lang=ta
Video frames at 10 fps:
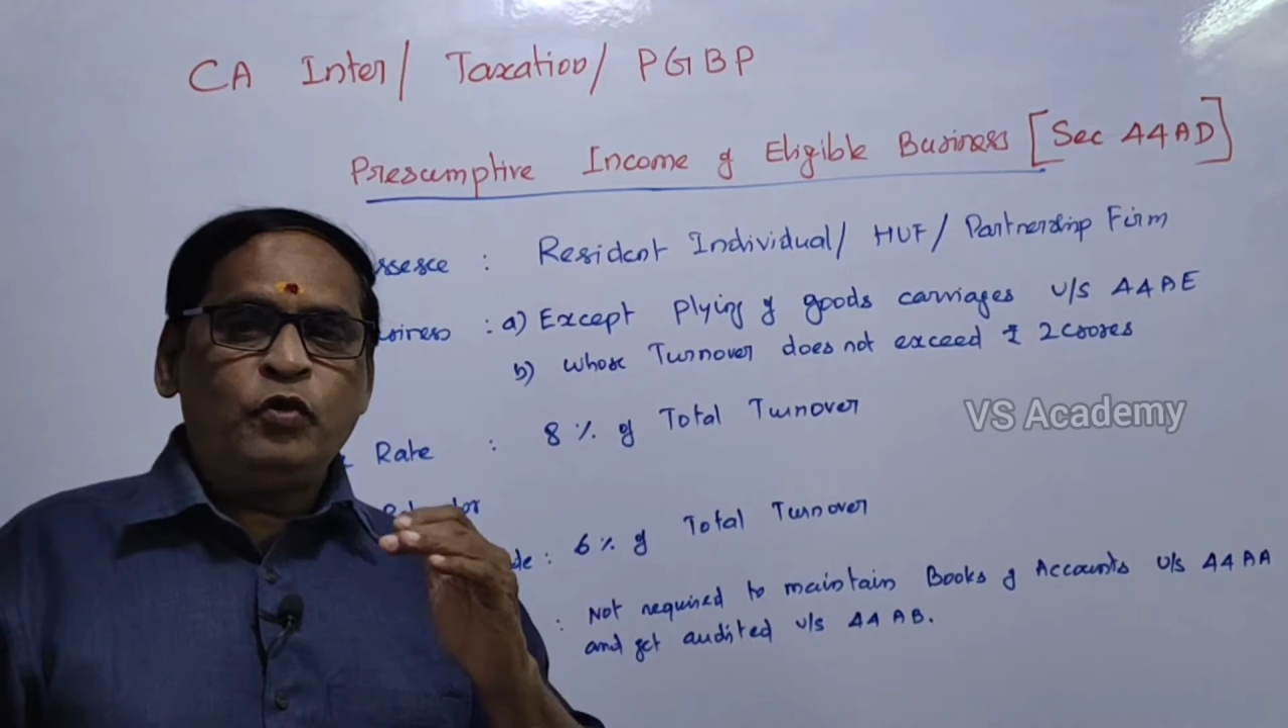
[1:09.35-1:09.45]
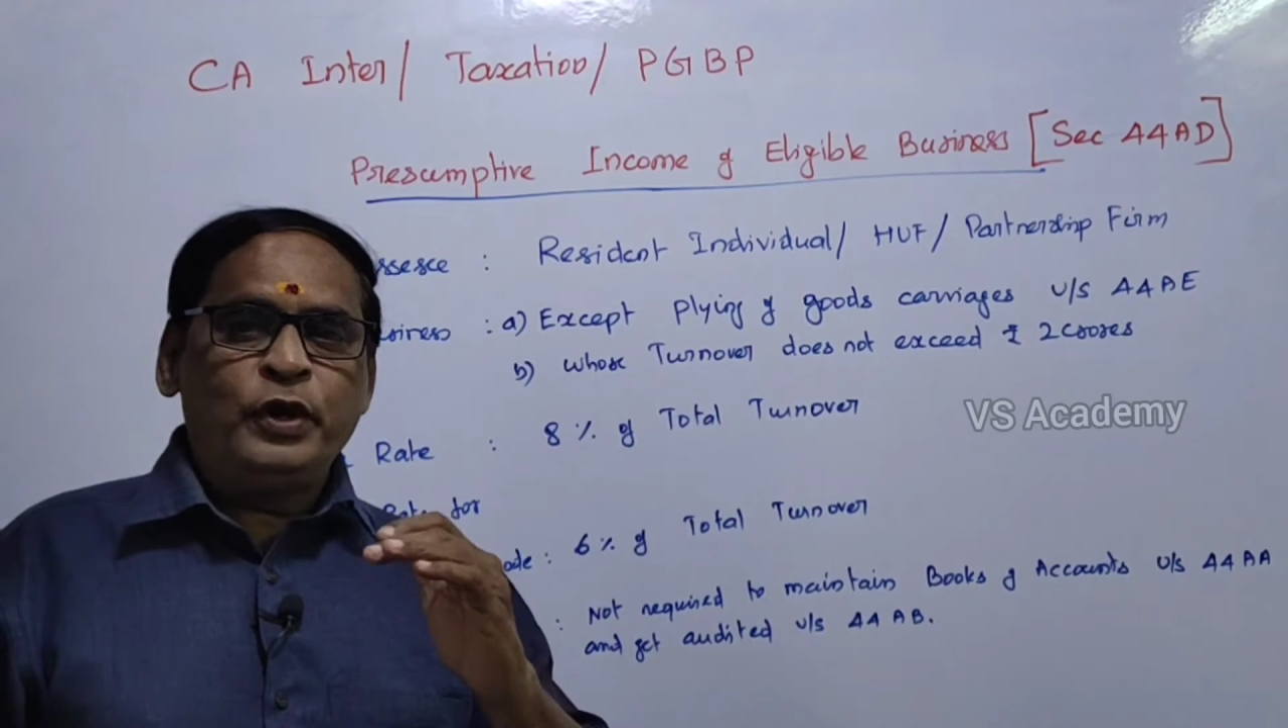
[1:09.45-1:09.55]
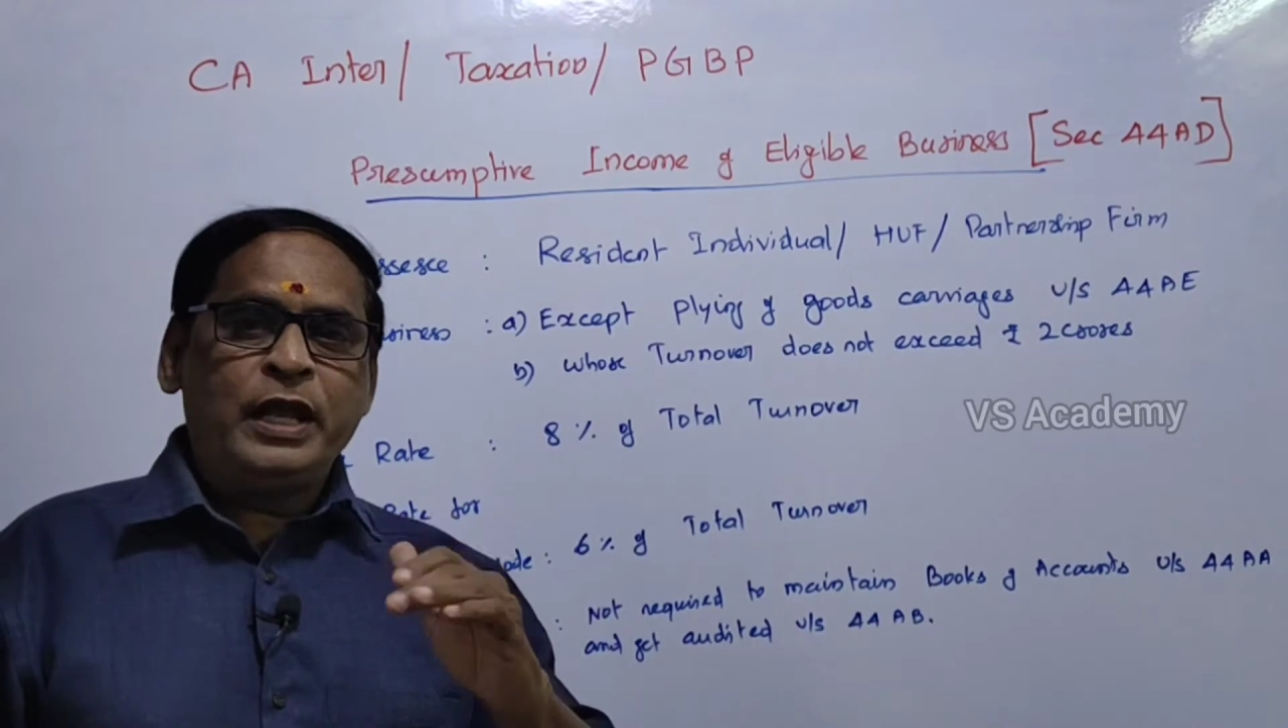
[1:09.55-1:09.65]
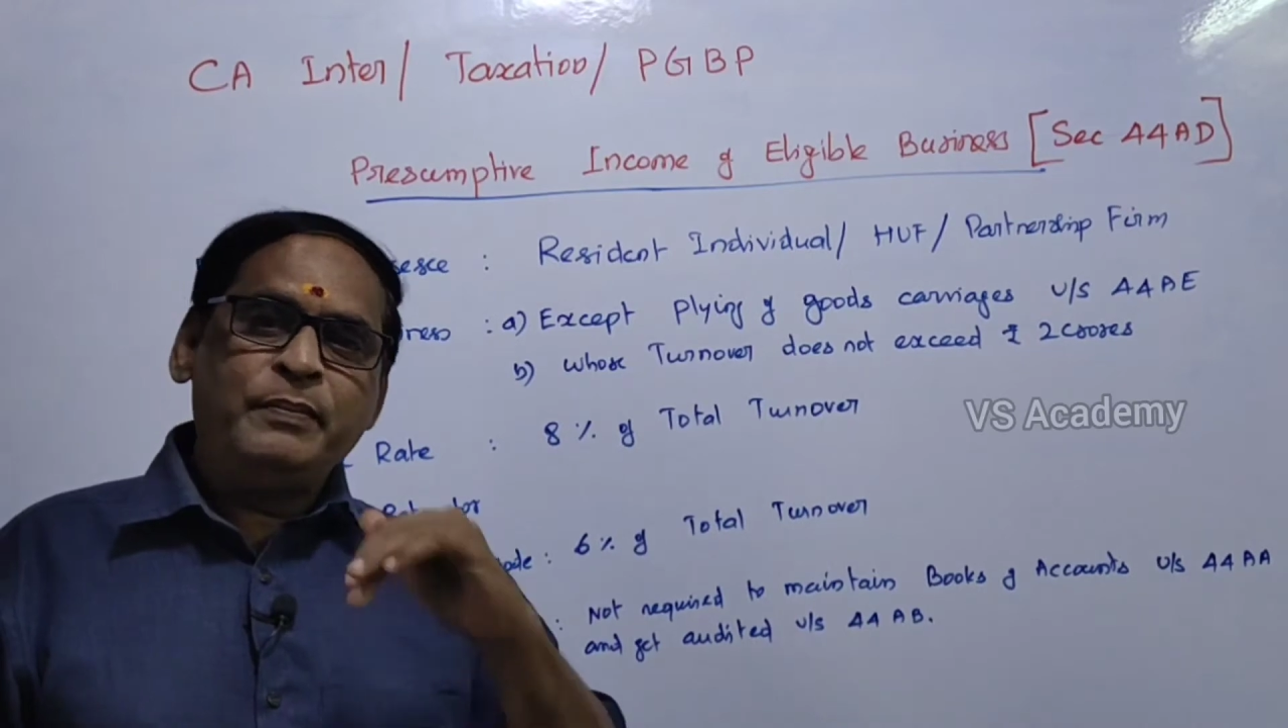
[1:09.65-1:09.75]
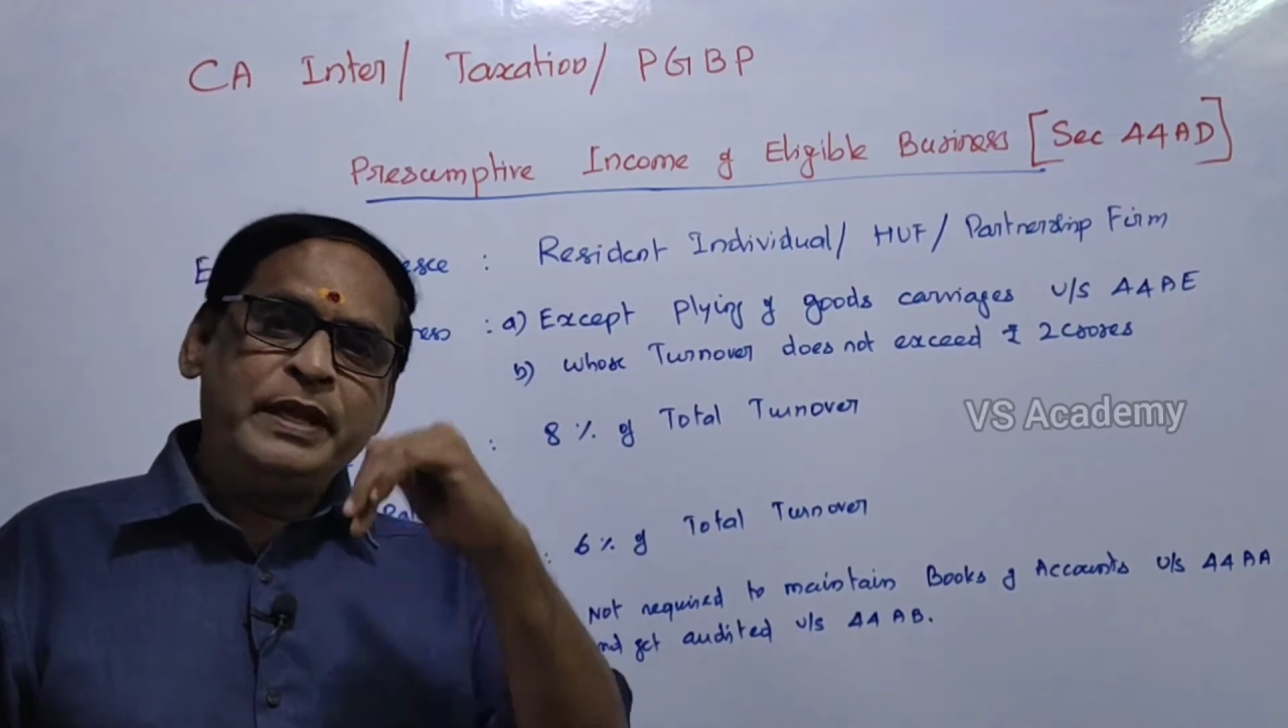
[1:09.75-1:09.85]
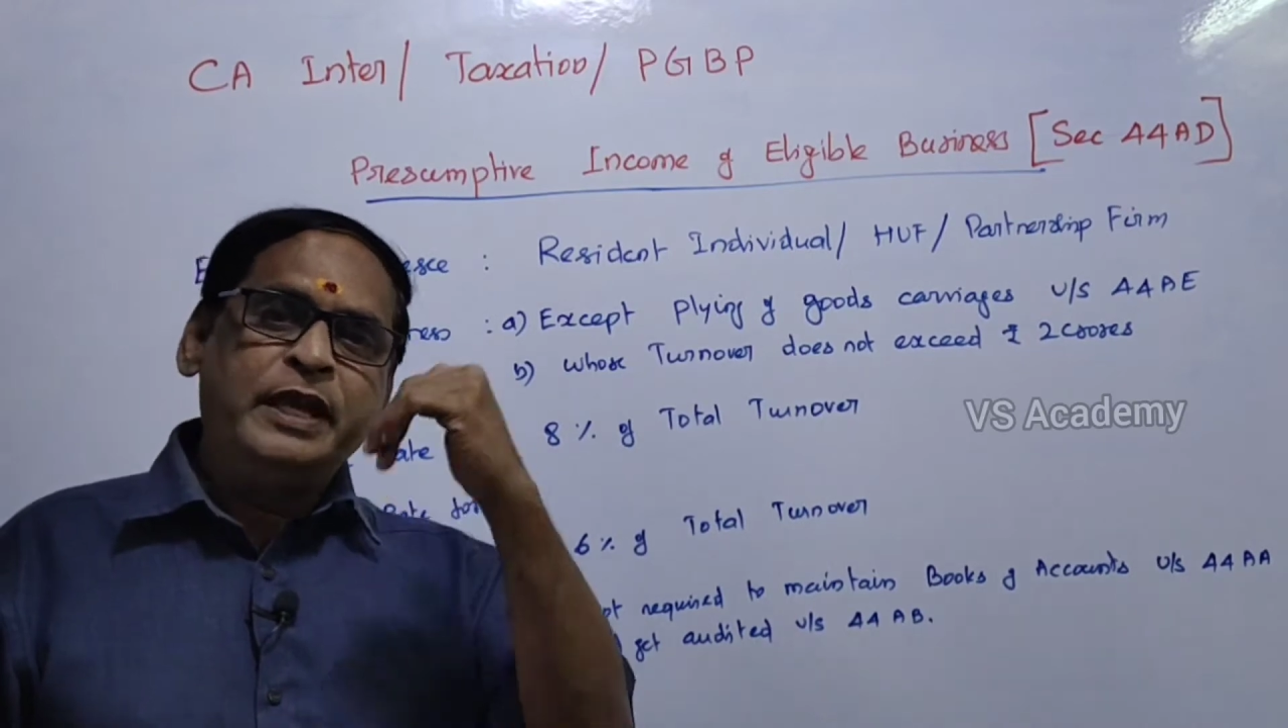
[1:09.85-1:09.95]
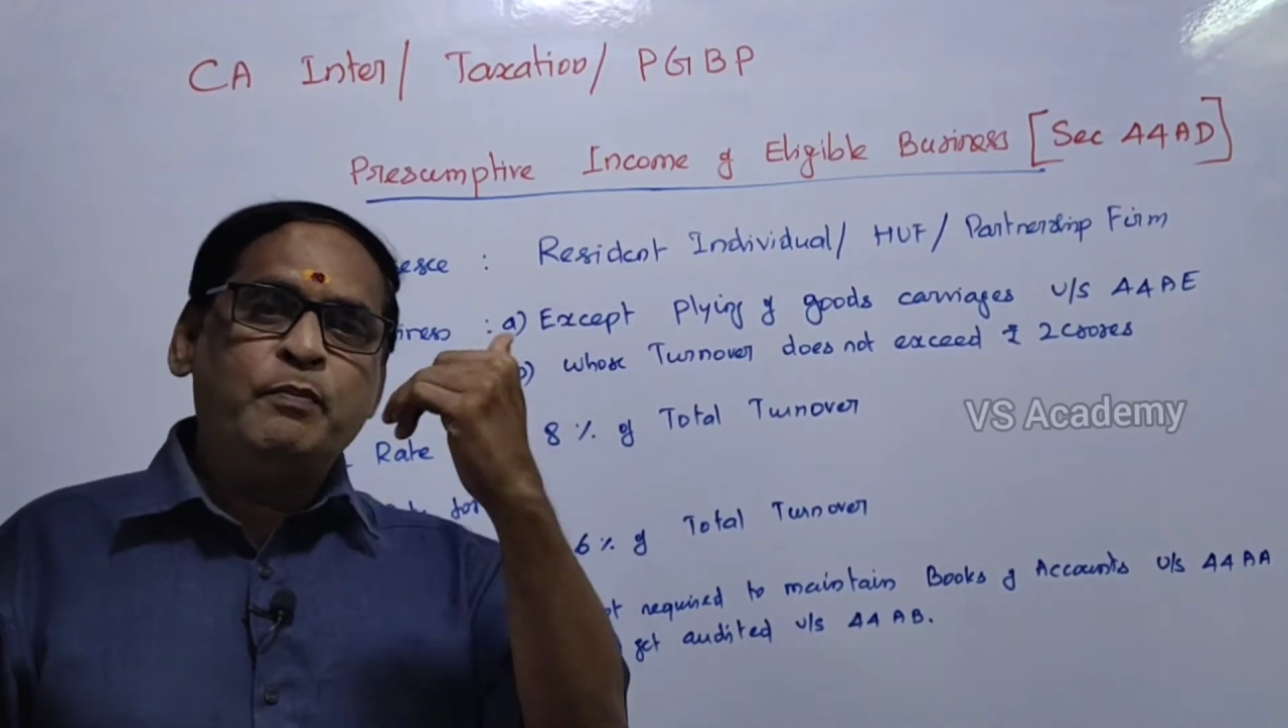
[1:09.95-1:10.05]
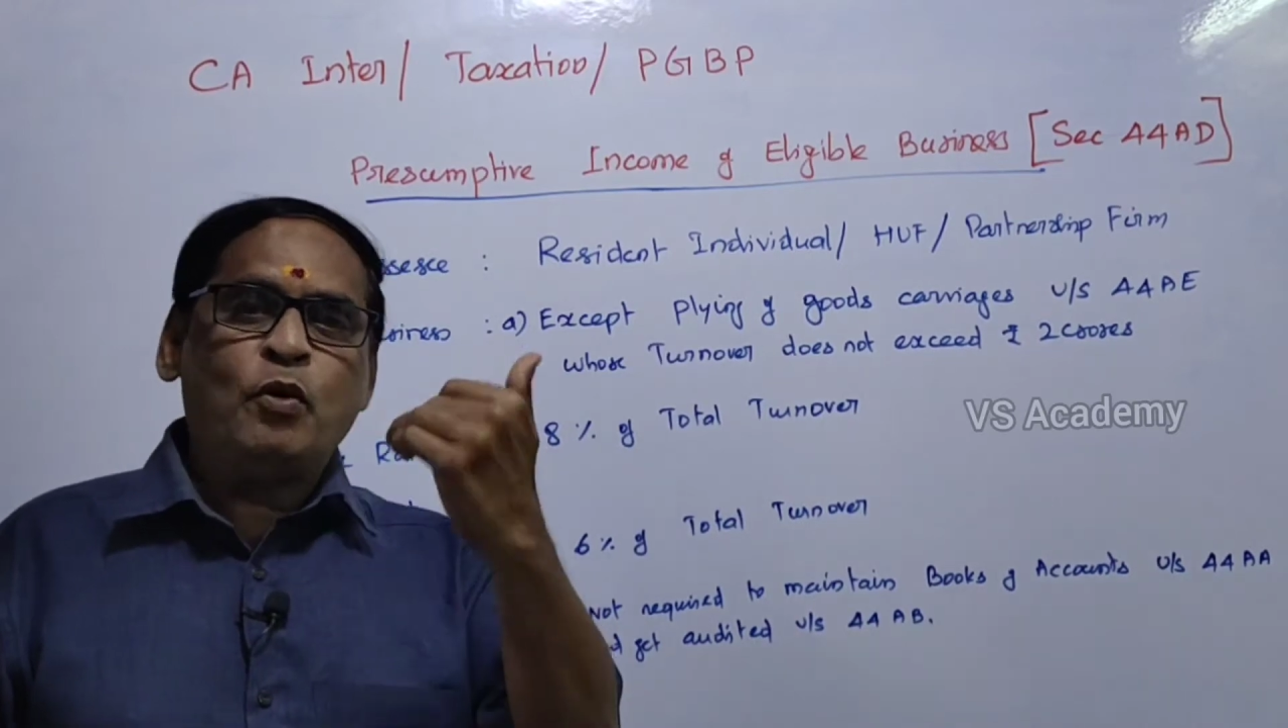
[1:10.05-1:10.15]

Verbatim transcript: ஃபோர் ஏபிக்கு